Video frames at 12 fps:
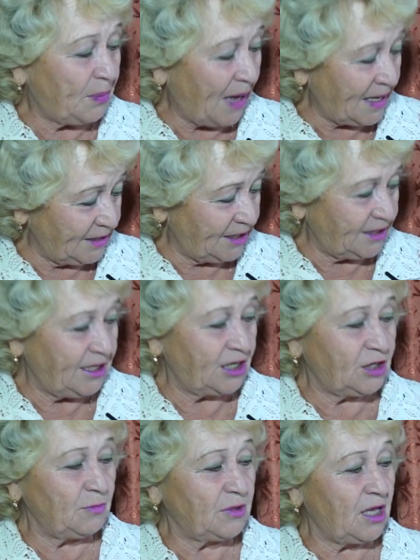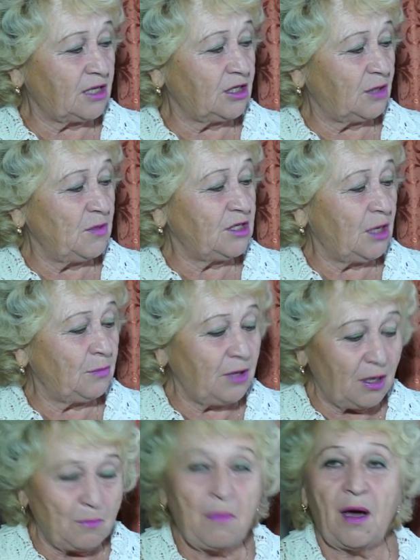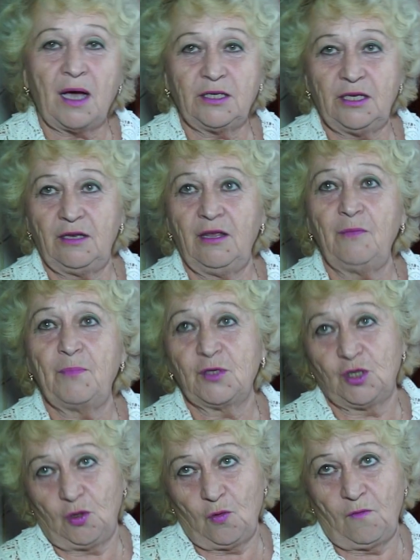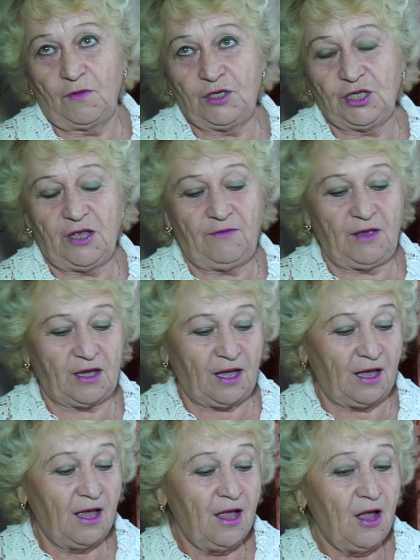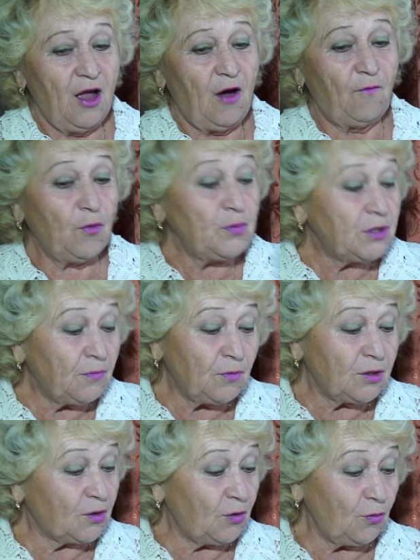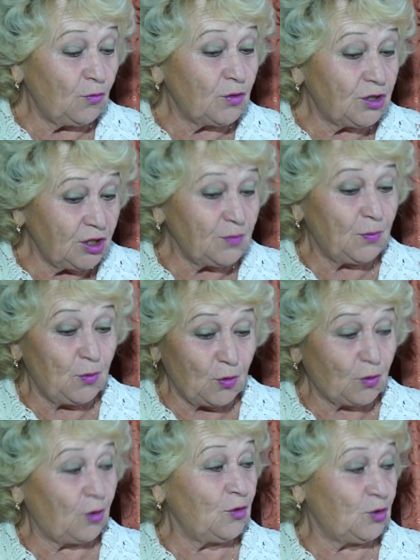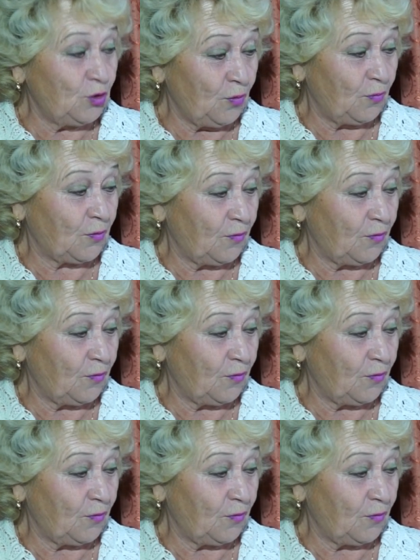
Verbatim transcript: Праздники здесь же мы также отмечаем День матери, День пожилого человека. В общем, я говорю, ну, жизнь бьет ключом.